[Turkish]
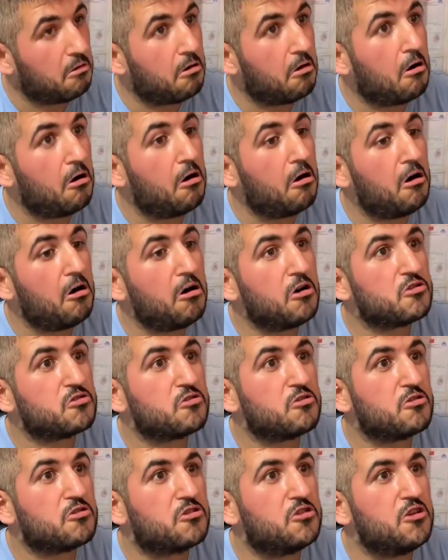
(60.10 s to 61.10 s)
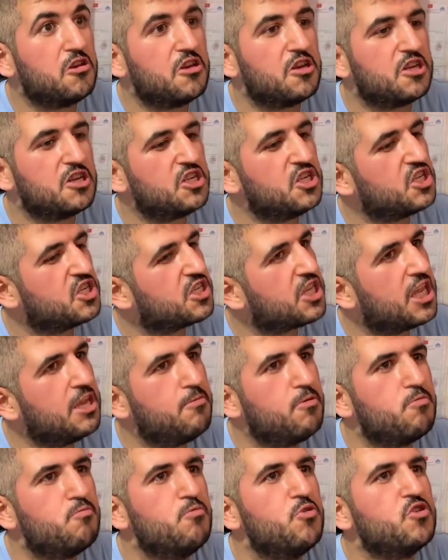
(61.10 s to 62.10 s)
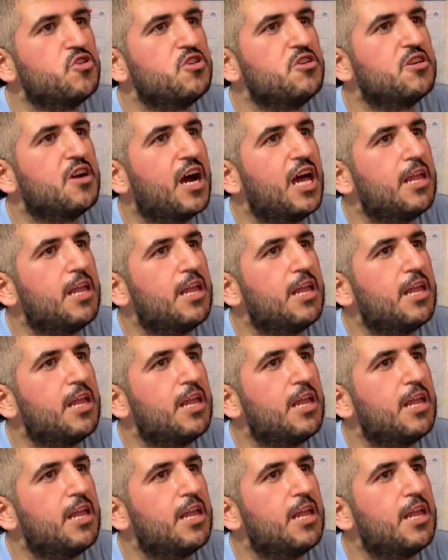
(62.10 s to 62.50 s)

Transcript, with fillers: Oo Zühtü işleri bitmişsin